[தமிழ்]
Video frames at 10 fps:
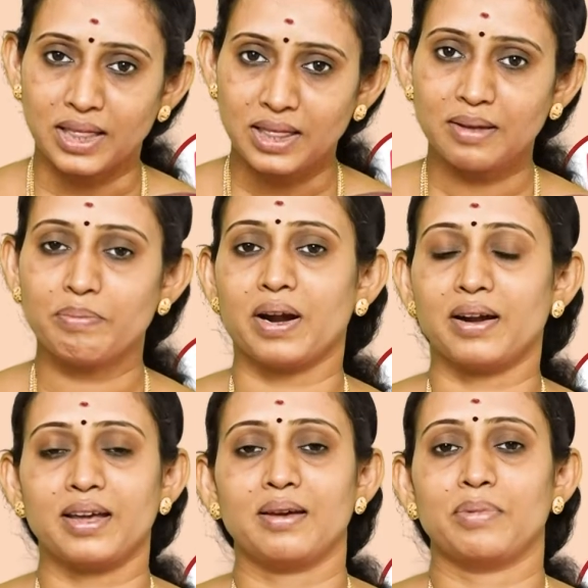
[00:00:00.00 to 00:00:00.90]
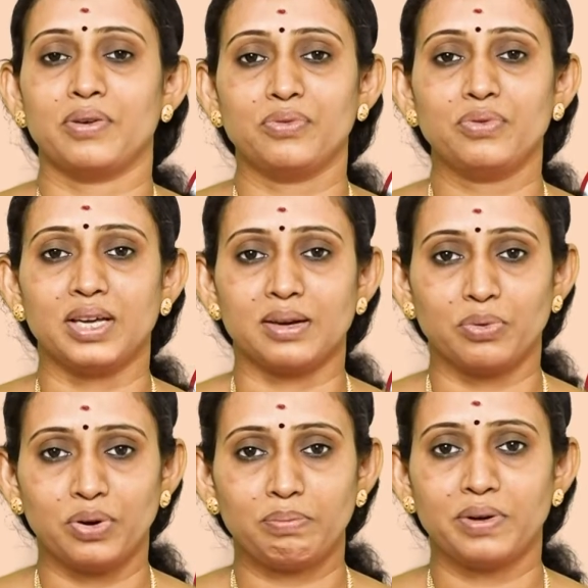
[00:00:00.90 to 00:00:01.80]
அந்த பிராணாயாமாவும் நீங்கள்
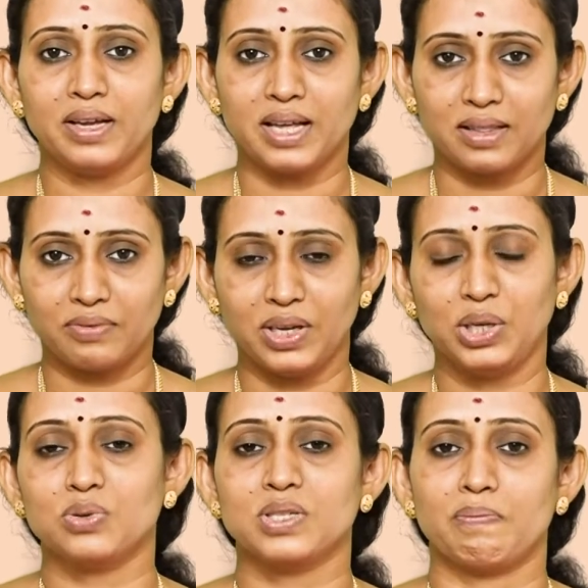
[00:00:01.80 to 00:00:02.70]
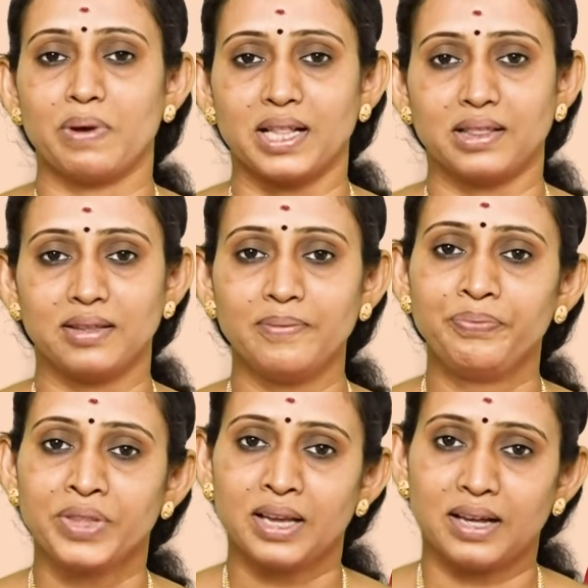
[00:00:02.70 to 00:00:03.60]
முறைப்படி அந்த வீடியோஸை பார்த்து
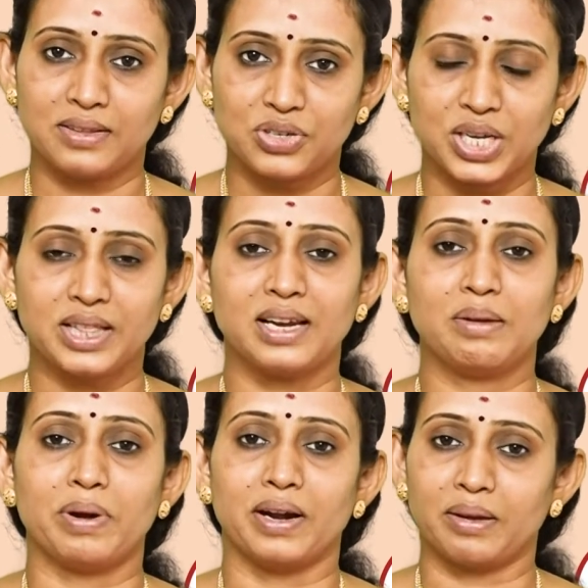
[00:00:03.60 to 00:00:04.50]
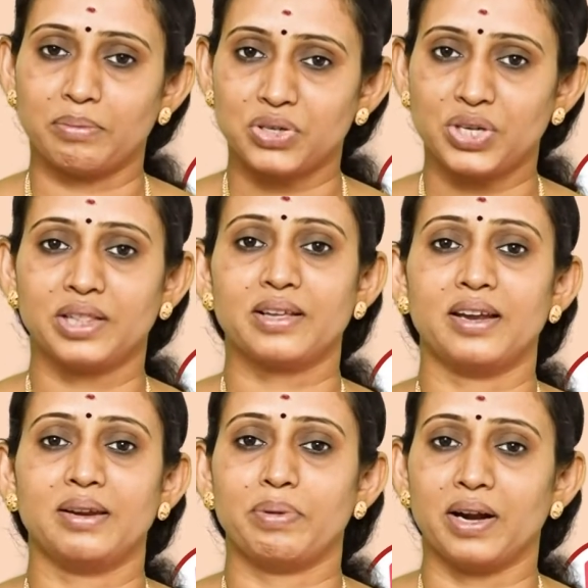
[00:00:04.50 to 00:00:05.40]
அந்த சீத்தலி பிராணாயமம்
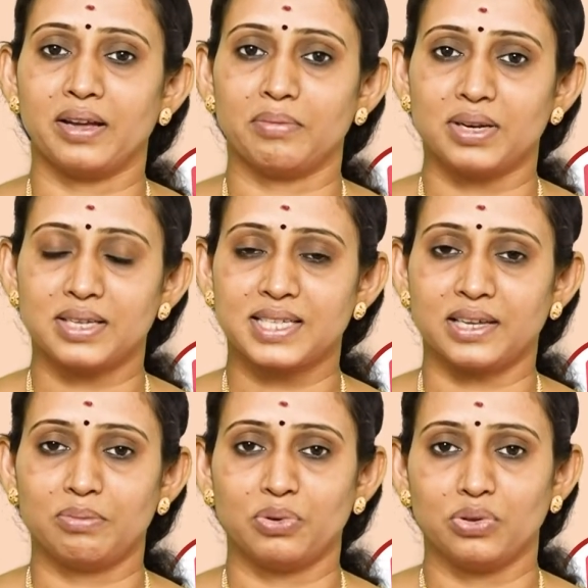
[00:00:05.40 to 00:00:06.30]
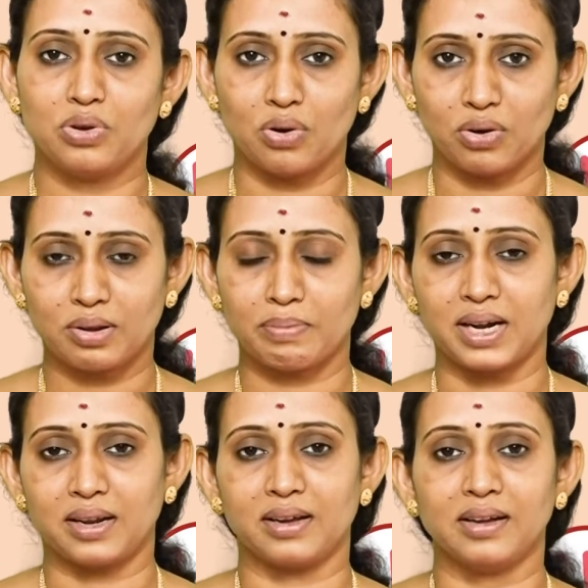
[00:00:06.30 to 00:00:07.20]
ஷீத்காரி பிராணாயமெல்லாம் செய்யும்பொழுது
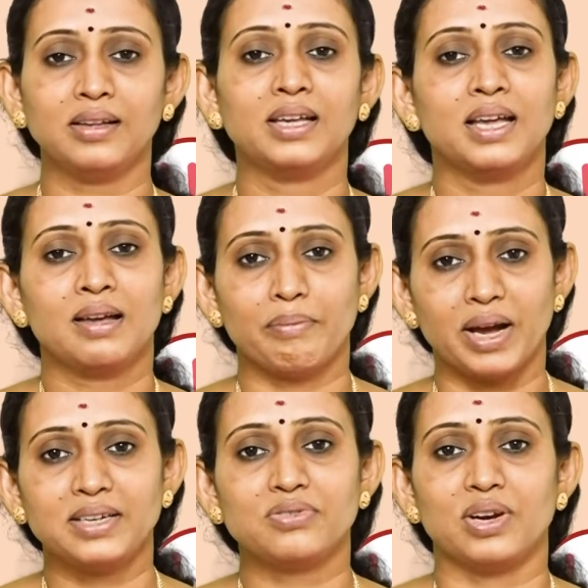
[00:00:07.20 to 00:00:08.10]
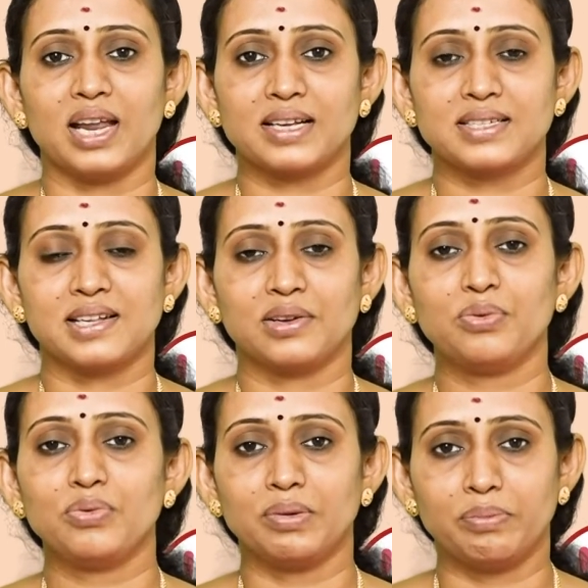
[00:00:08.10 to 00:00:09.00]
ஆட்டோமேட்டிக்காக மைண்ட் ரிலாக்ஸ்
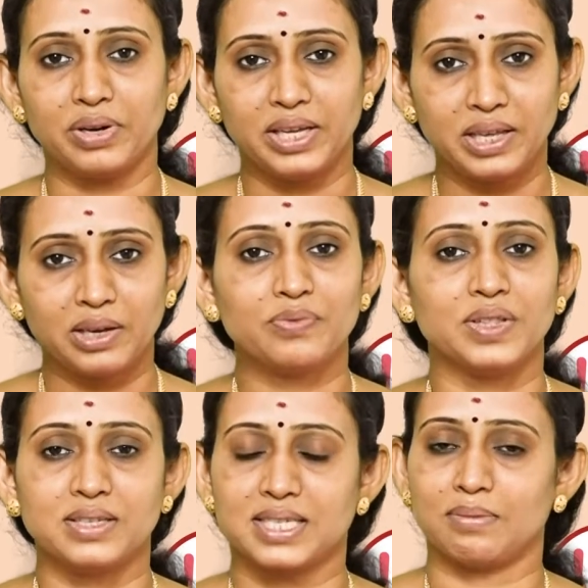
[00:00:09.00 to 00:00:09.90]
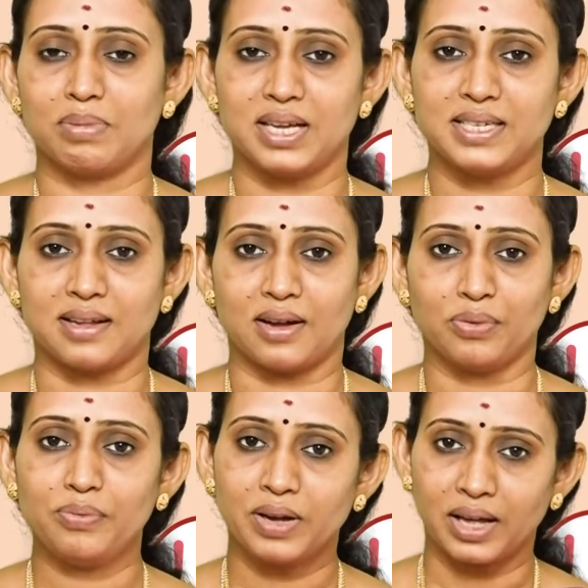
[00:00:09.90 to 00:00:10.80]
ஆகும் உங்கள் ப்ரீதிங்கும் வந்து ஸ்டெபிலைஸ்
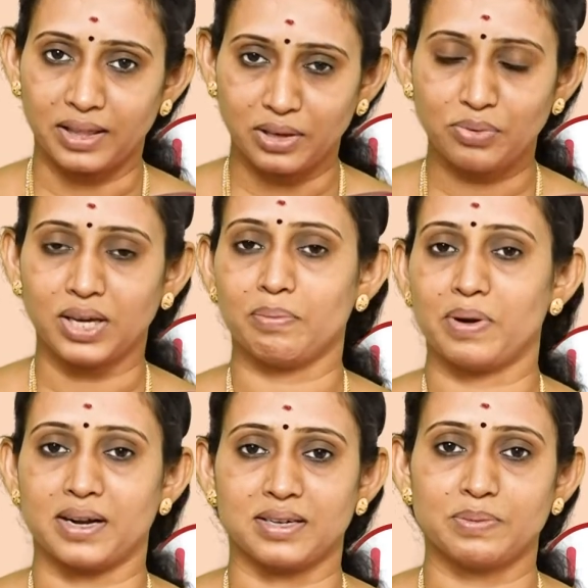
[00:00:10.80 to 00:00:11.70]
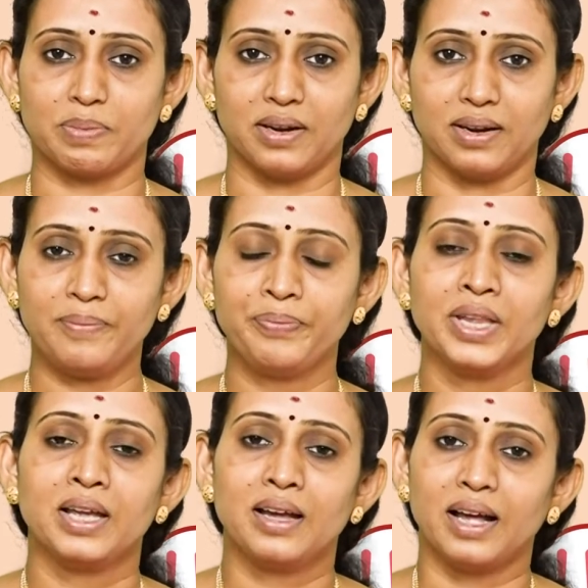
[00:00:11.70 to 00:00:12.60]
ஆகும் அதையும் நீங்கள் ப்ராக்டிஸ் பண்ணலாம்
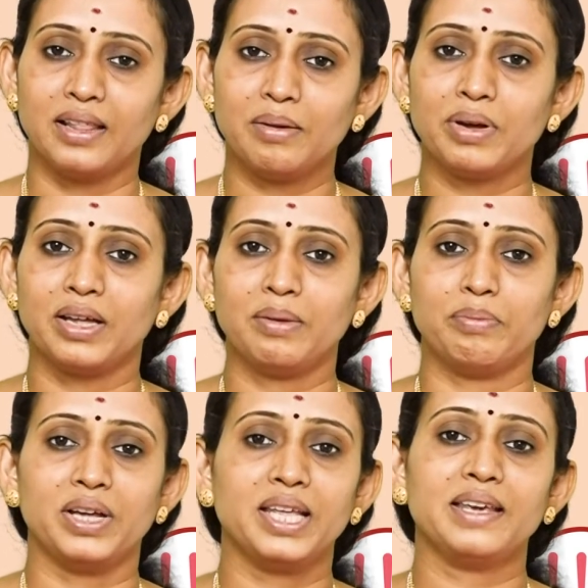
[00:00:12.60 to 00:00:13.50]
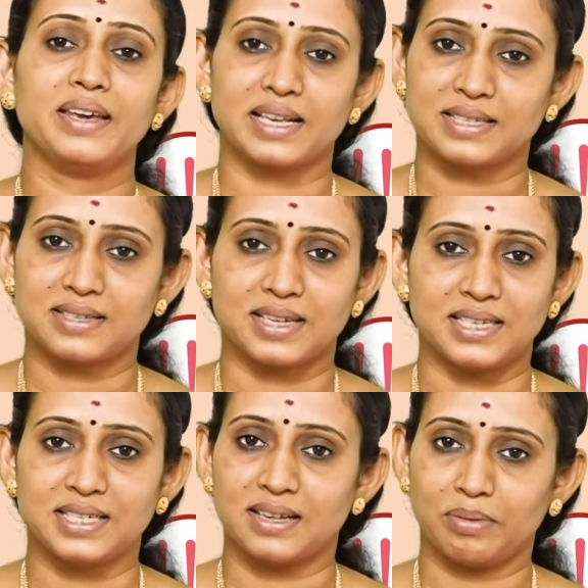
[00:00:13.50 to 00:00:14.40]
அதே மாதிரி ப்ரீதிங்
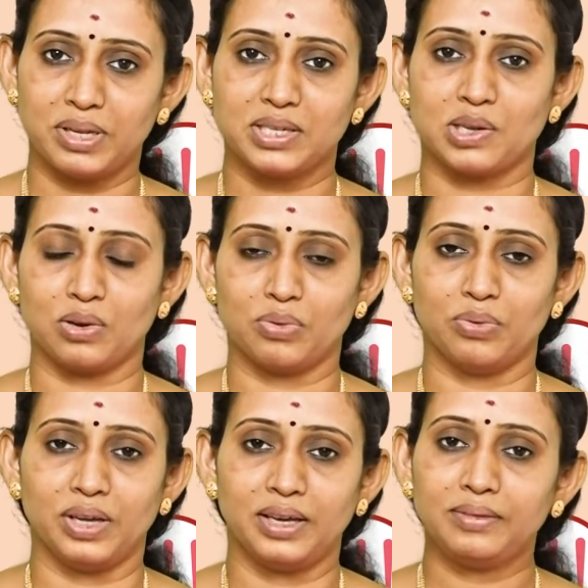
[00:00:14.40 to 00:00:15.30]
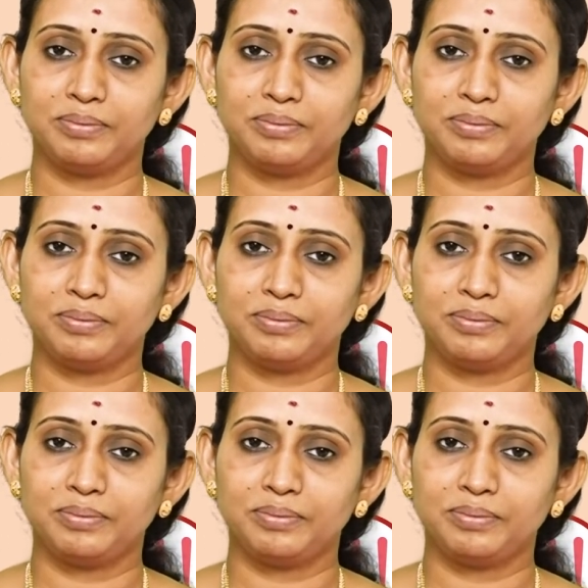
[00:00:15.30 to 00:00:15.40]
எக்ஸசைஸ் அப்படின்னு சொல்லக்கூடிய